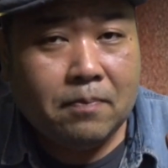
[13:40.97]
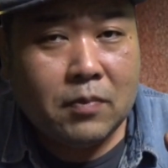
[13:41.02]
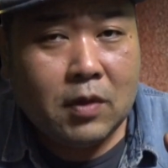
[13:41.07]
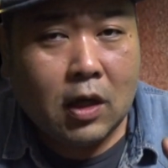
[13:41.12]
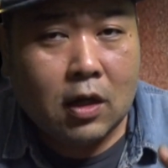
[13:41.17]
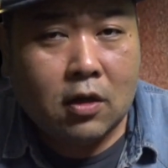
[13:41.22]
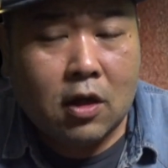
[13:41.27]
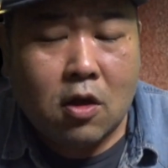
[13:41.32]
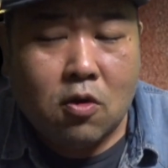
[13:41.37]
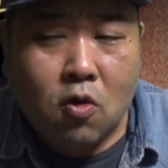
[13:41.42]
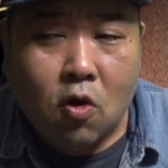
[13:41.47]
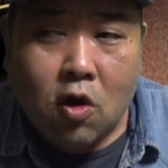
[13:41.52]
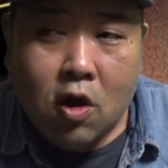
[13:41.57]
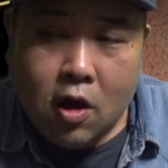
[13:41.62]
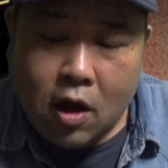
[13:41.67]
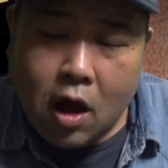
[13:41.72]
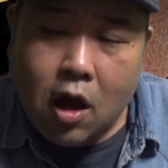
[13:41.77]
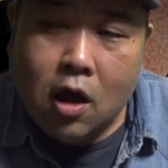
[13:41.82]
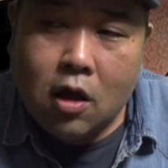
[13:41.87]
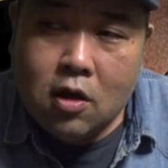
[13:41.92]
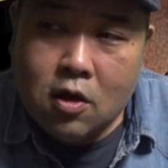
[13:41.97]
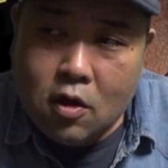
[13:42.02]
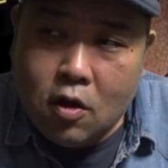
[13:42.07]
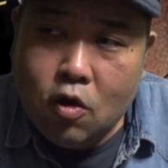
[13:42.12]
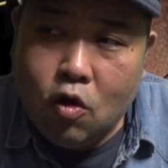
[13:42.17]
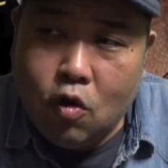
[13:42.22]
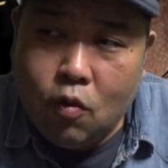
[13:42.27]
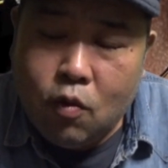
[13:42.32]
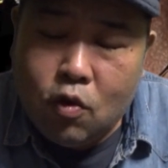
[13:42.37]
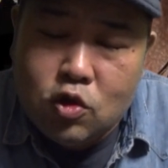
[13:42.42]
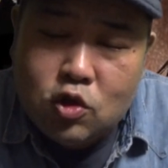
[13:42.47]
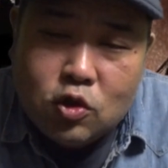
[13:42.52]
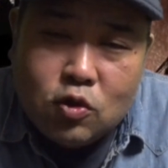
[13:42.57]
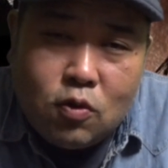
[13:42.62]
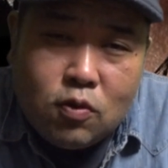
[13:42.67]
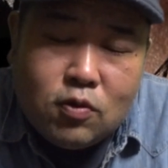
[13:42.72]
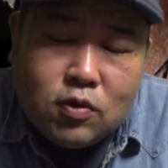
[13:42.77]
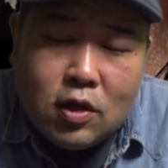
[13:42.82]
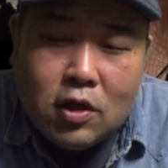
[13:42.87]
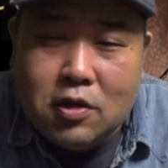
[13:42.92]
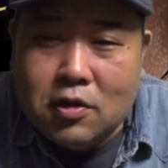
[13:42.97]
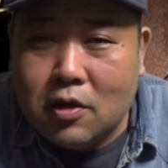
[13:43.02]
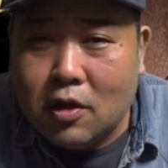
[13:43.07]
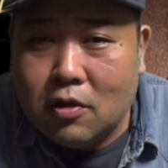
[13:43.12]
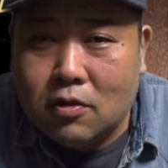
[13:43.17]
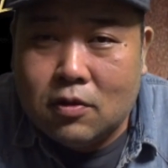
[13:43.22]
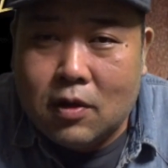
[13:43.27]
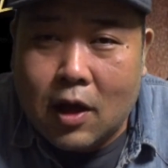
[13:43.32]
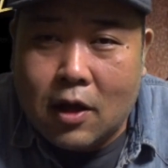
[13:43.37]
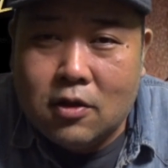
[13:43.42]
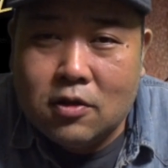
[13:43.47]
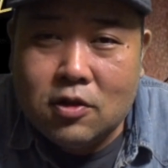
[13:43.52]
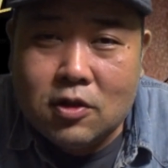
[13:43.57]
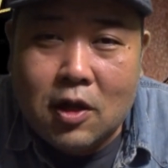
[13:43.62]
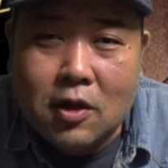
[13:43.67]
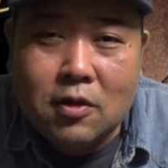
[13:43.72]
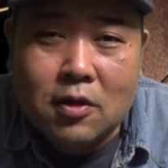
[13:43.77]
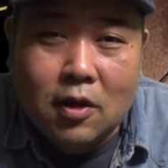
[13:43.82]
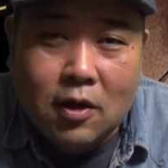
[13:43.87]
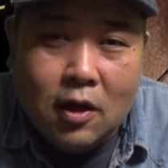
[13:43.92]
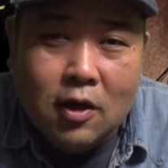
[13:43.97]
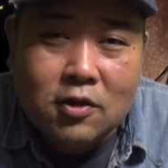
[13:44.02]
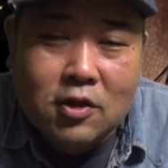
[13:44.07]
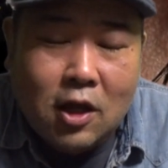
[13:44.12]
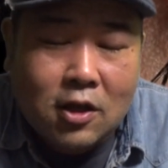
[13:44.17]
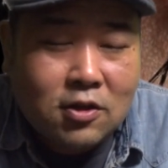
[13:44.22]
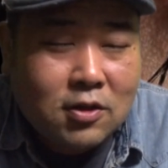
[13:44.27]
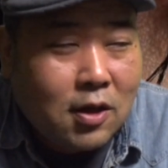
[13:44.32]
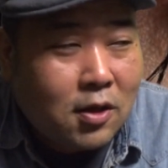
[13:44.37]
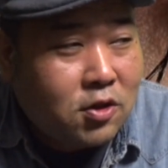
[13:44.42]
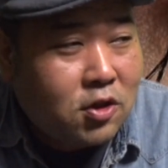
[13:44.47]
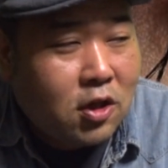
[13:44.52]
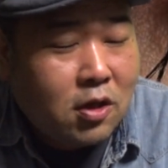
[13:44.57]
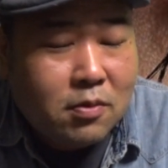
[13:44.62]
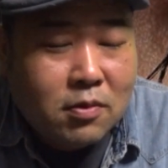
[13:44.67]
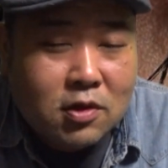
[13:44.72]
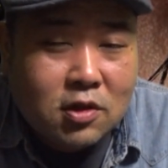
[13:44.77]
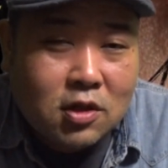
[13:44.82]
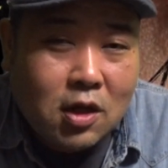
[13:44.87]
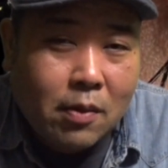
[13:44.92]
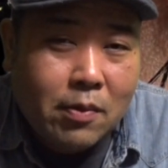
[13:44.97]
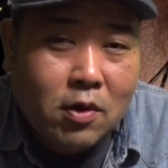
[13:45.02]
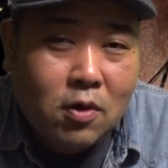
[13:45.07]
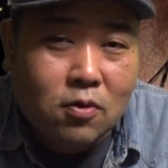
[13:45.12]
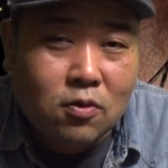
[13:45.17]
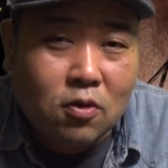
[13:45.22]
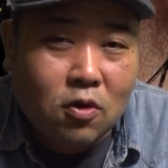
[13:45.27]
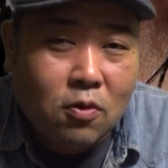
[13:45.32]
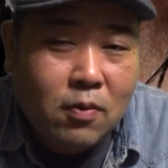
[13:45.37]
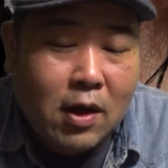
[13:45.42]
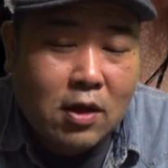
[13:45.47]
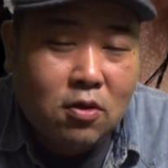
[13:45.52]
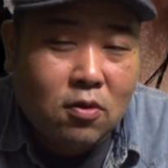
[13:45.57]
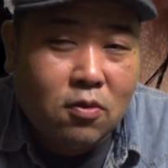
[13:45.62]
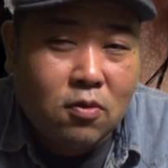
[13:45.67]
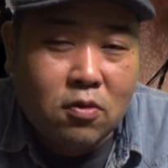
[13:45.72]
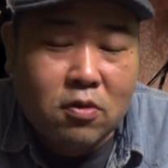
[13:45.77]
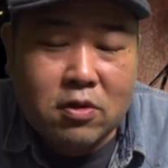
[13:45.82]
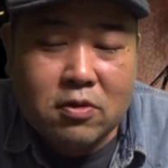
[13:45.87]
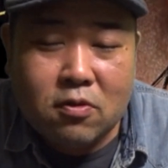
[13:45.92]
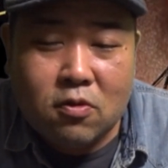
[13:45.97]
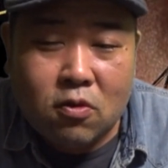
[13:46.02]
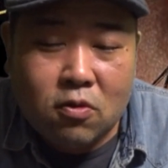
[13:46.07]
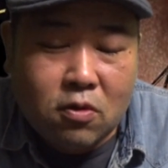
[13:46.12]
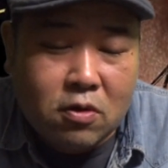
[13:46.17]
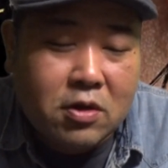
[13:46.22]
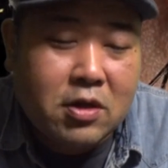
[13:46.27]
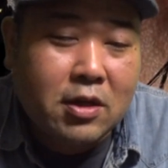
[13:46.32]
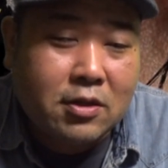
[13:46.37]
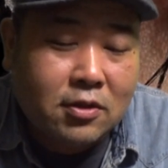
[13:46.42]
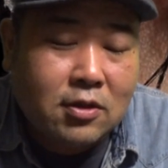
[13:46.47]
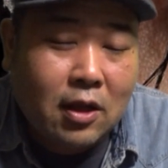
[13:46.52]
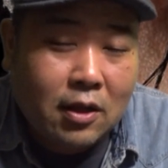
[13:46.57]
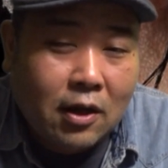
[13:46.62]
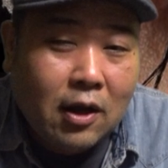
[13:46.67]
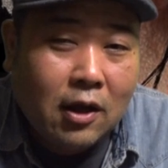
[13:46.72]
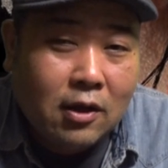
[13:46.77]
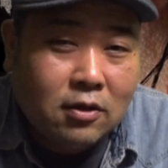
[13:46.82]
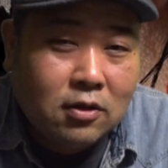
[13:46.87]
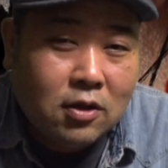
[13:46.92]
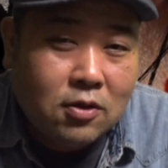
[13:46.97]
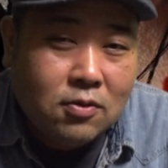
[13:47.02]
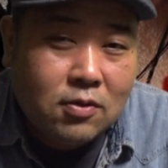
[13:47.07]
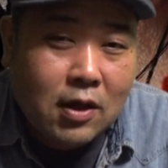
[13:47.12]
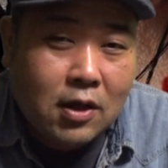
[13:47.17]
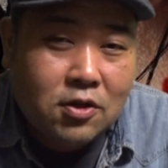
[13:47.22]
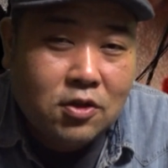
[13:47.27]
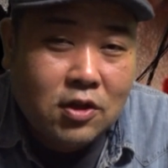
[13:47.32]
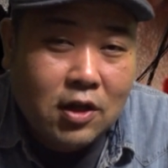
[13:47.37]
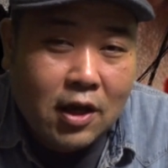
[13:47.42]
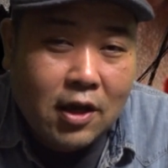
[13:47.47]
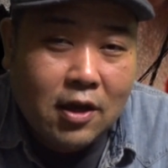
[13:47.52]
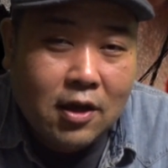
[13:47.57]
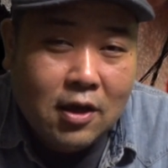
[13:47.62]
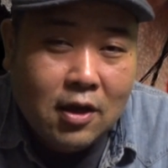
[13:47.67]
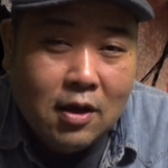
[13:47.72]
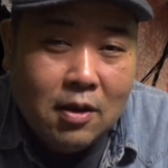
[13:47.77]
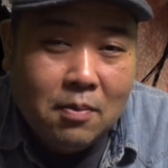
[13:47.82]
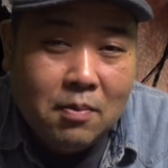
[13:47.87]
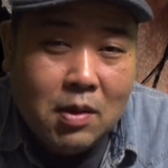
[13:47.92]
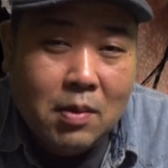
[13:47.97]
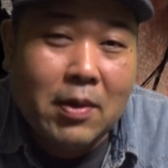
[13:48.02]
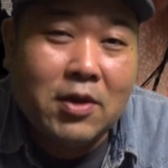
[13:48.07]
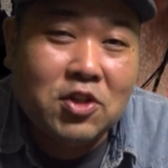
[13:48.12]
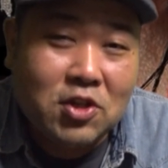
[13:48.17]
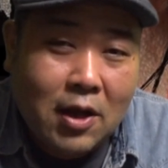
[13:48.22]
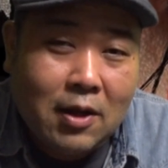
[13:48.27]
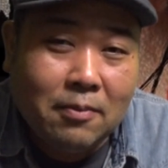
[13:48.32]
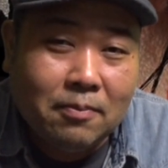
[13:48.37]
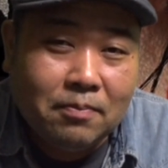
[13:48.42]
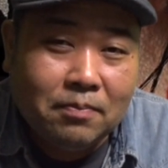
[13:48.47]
だから結構、あ、面白くできてる感じなんだな、さすがジェームズ・キャメロンとロバート・ロドリゲスだなっていう感じで見ました。